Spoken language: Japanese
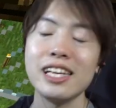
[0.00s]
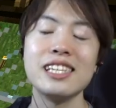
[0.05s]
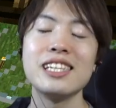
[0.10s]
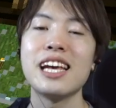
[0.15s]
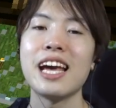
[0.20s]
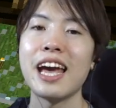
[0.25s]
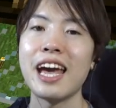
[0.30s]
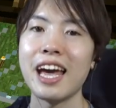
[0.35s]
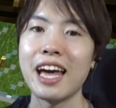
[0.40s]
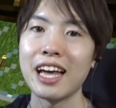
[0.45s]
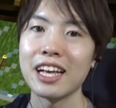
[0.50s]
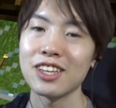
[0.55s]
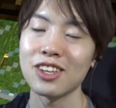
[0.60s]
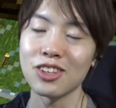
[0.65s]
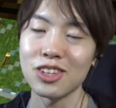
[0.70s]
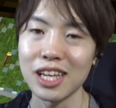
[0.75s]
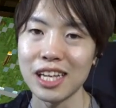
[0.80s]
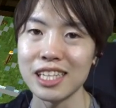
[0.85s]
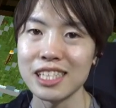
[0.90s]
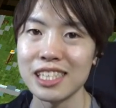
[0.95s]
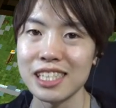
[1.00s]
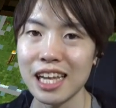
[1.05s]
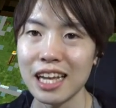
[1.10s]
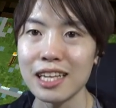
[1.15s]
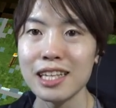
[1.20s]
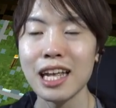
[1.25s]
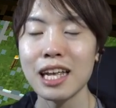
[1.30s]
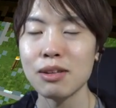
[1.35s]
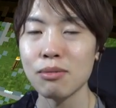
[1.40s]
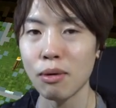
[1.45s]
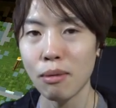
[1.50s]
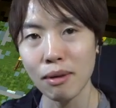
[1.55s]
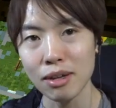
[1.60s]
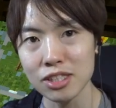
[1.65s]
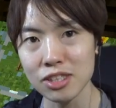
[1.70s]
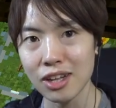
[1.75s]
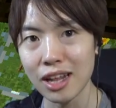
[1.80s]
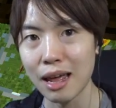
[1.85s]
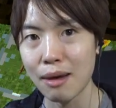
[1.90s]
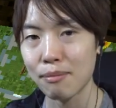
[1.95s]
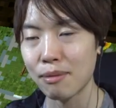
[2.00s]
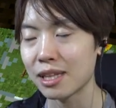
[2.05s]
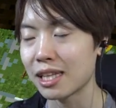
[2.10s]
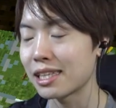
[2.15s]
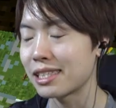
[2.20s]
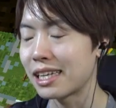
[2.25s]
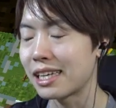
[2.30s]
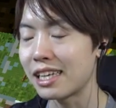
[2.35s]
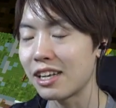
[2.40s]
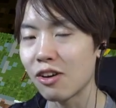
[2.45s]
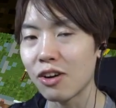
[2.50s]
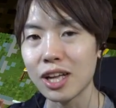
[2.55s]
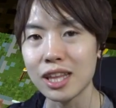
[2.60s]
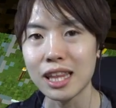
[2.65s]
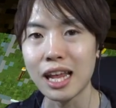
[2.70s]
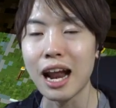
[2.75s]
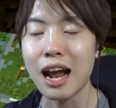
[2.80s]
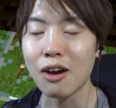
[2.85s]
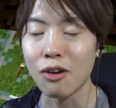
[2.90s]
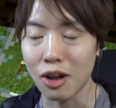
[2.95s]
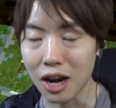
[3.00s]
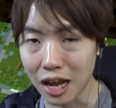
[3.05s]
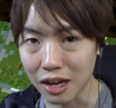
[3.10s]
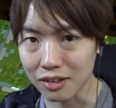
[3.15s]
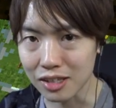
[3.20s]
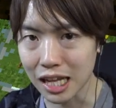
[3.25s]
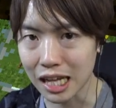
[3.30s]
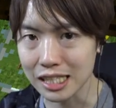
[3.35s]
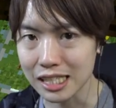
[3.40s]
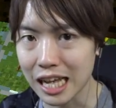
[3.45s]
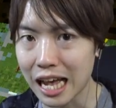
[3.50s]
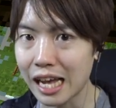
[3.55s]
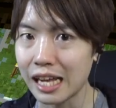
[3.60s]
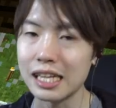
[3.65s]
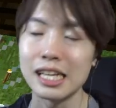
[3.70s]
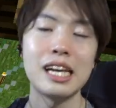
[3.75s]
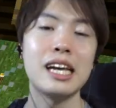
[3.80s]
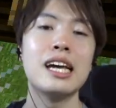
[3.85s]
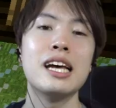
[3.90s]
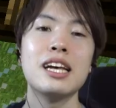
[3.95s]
家拠点にしていきたいと思いますのでまた是非よかったらご覧ください